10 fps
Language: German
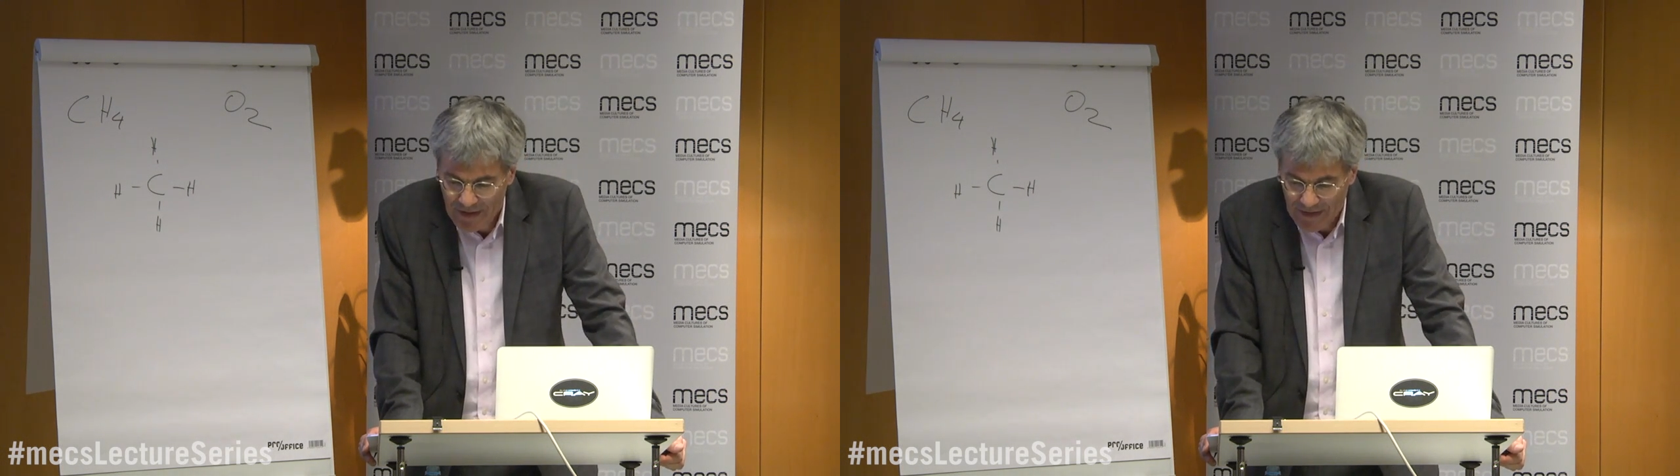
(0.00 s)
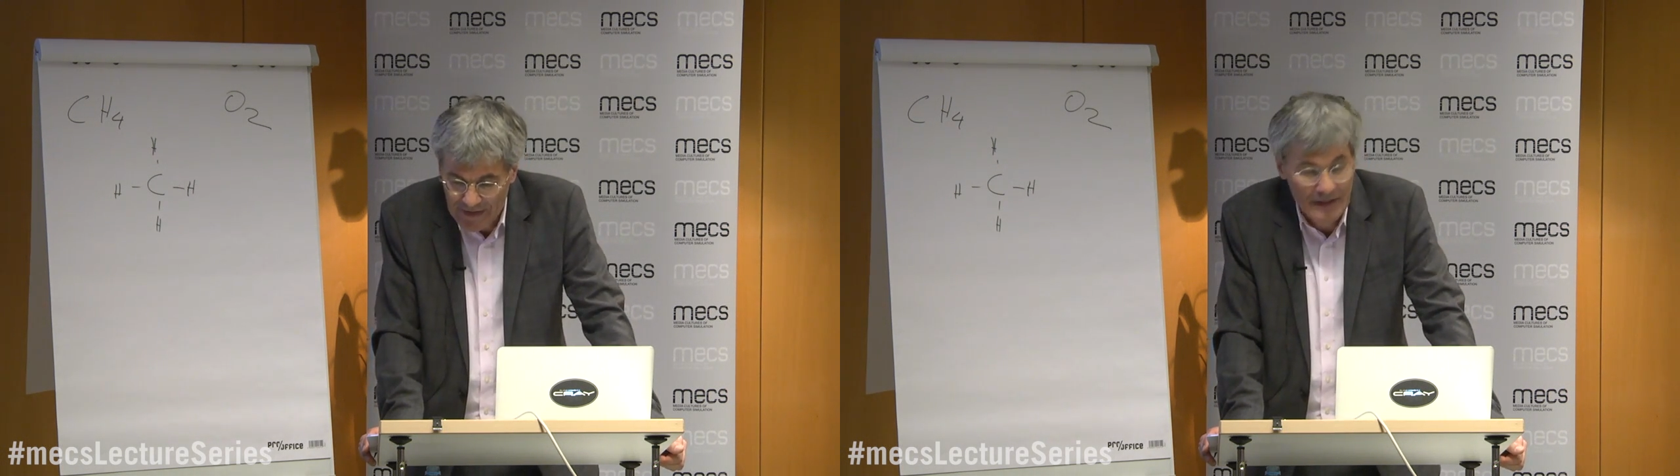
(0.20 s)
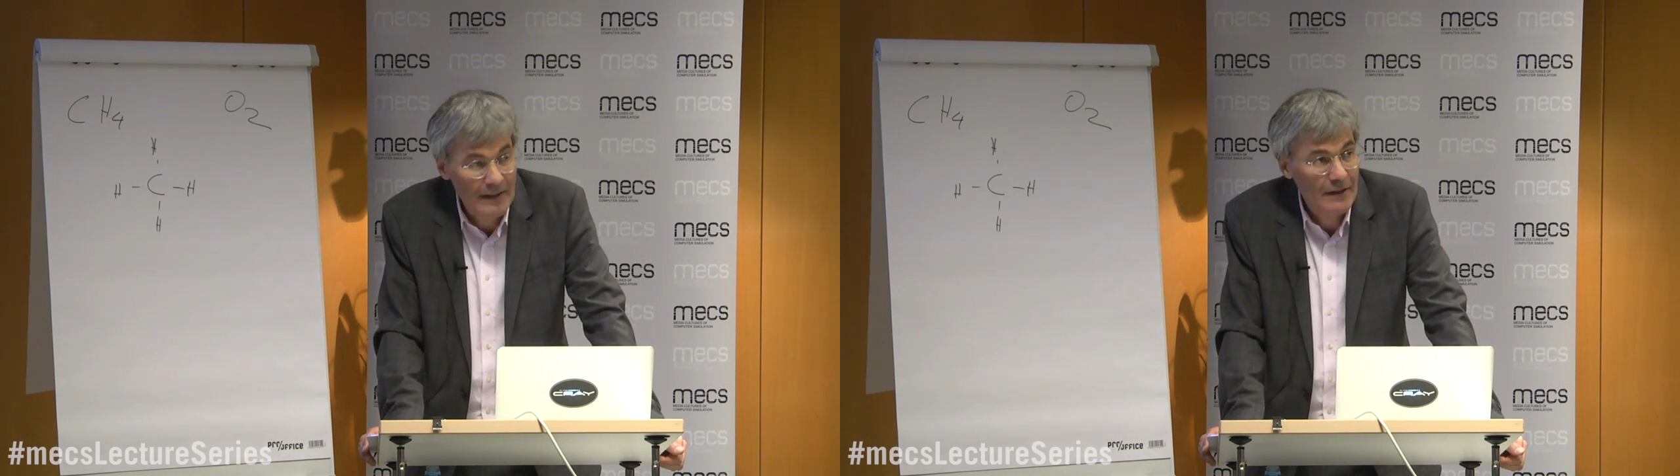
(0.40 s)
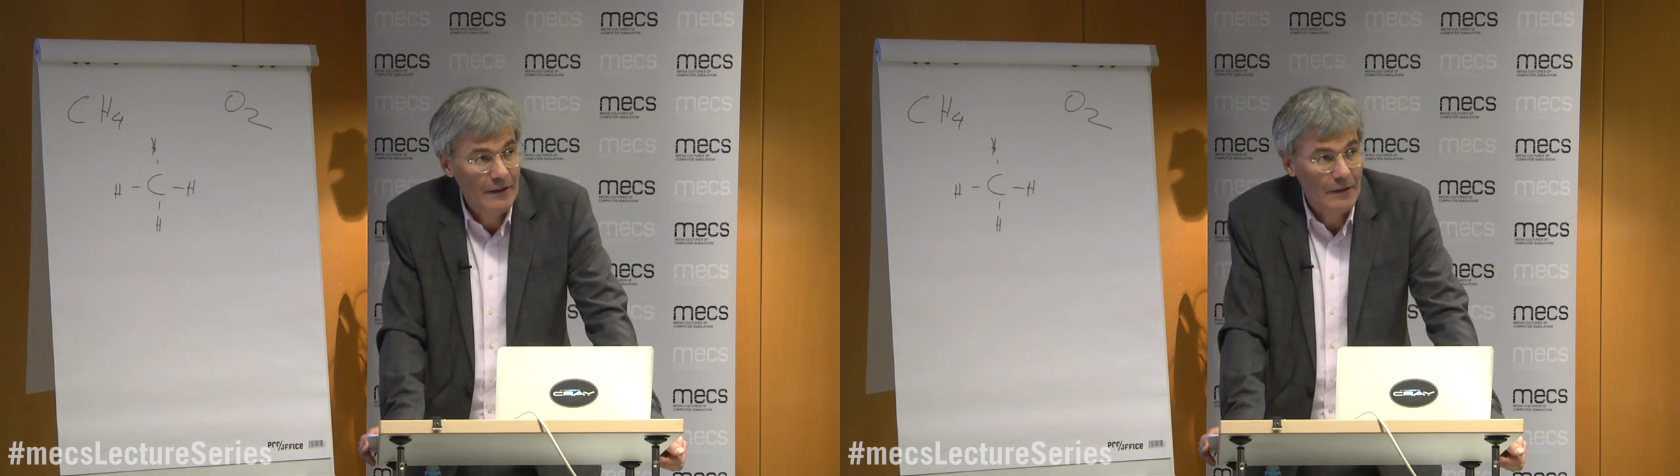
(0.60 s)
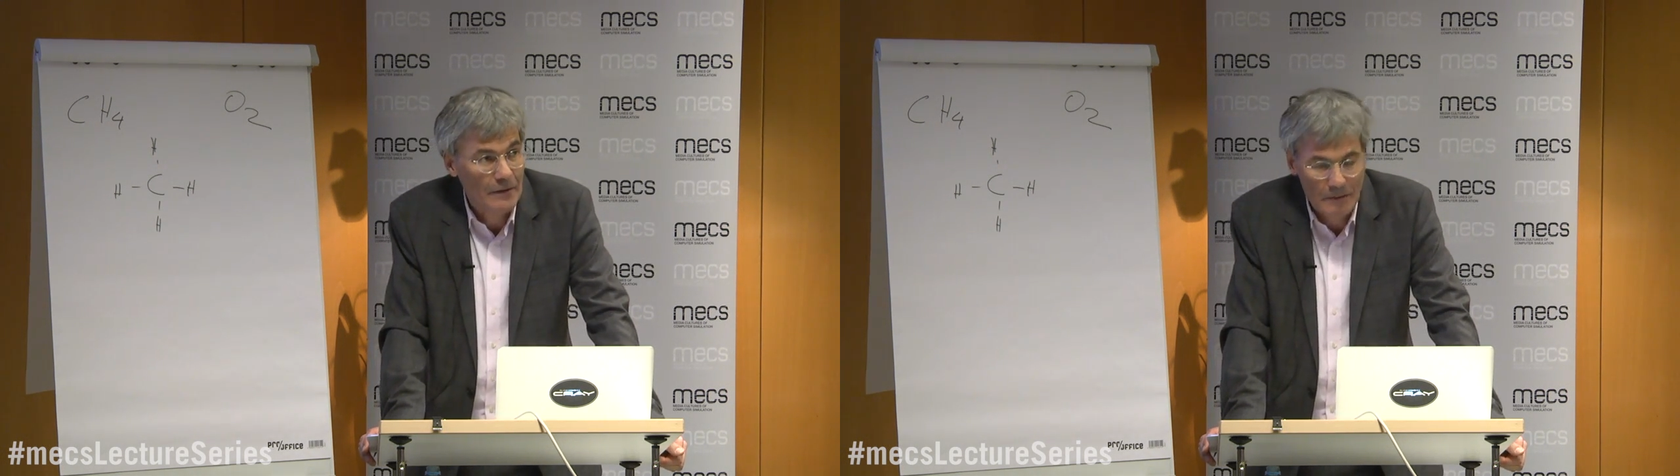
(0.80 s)
dass
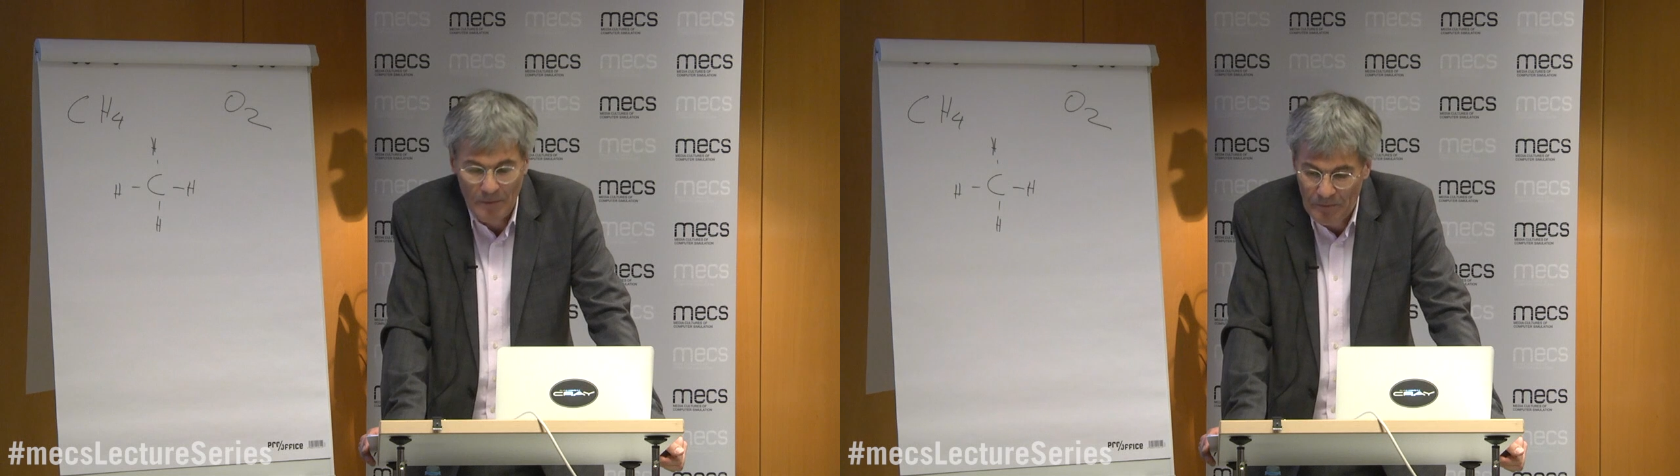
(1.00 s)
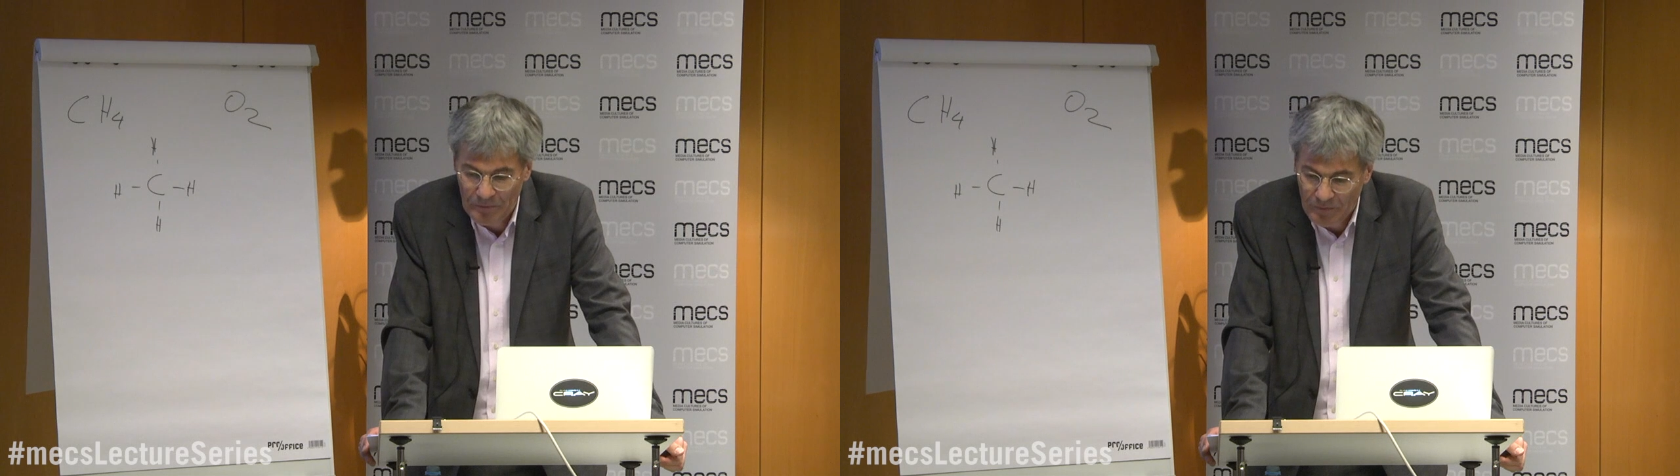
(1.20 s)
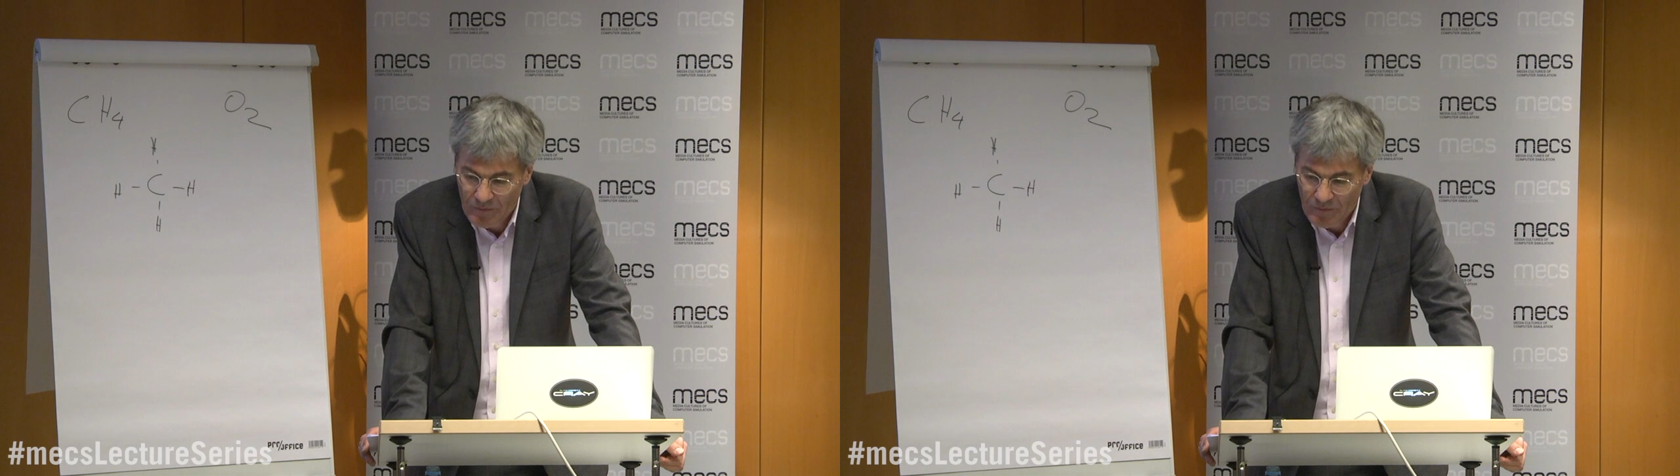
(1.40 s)
sich ähm,